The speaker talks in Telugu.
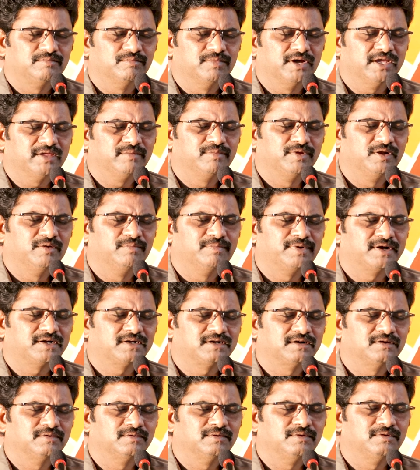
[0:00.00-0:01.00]
బైబిల్
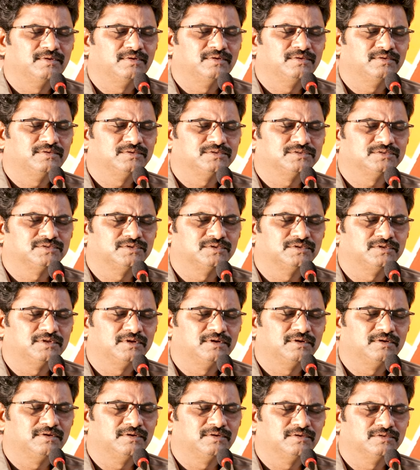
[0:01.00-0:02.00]
పఠనంలోనూ
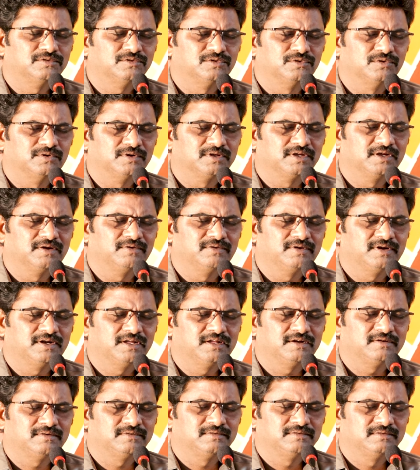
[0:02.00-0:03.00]
స్థుతులలోనూ తోడుగా
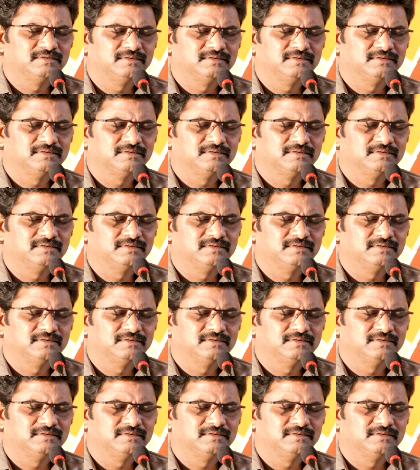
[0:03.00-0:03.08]
ఉన్నారు